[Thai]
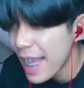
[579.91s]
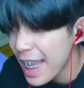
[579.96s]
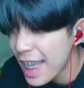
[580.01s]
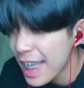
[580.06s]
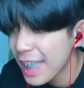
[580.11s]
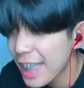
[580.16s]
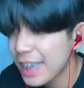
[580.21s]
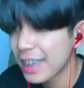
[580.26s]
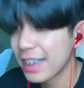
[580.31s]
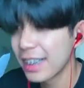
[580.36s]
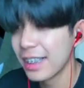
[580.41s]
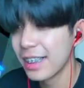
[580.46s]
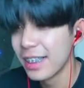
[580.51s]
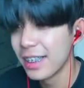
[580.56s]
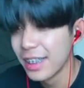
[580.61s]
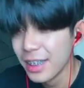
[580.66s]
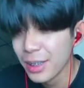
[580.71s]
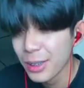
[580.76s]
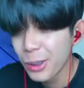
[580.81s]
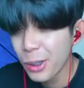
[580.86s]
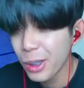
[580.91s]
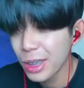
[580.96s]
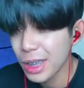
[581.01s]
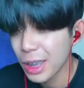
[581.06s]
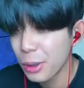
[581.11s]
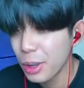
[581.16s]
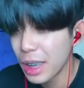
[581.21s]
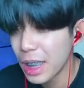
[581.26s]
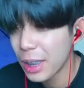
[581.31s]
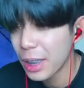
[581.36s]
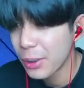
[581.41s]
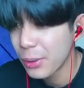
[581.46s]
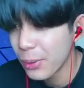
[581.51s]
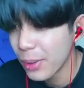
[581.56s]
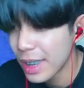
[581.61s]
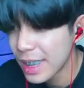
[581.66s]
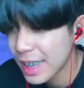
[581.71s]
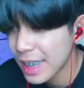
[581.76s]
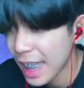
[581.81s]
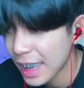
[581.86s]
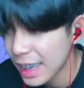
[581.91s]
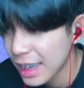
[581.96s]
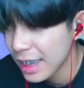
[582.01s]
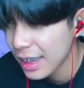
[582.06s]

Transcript: ชโคตรสะทุนเลยกูไอ้ สัตว์